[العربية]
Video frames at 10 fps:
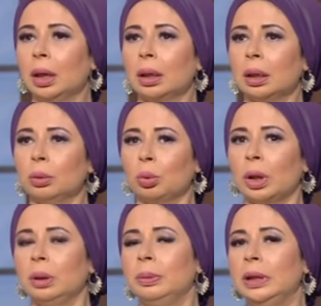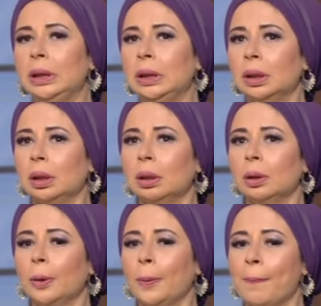كان قريب ليه
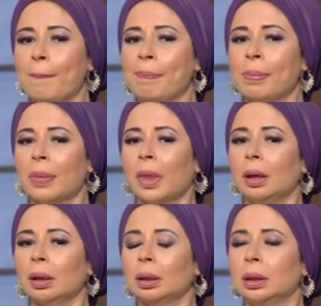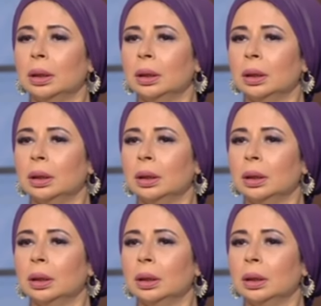هما شبه